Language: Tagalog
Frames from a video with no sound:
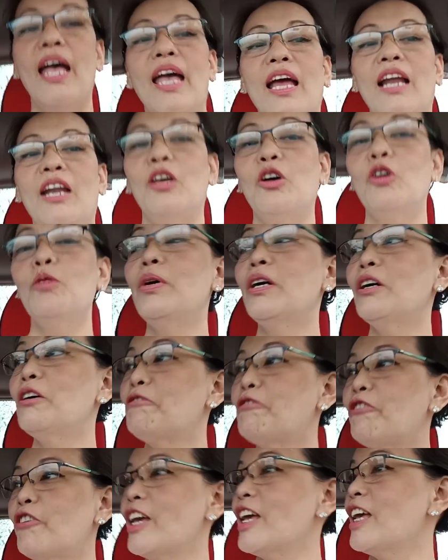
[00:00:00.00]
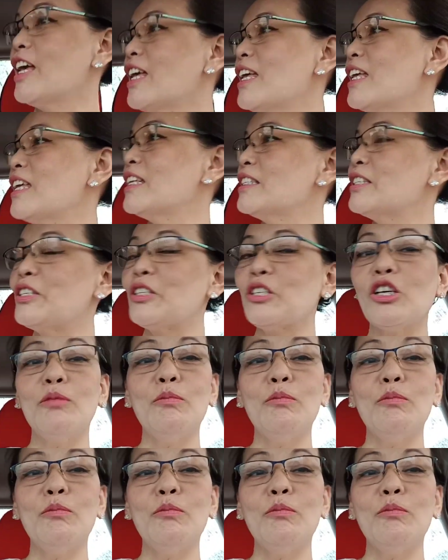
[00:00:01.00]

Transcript: Hello mga friends!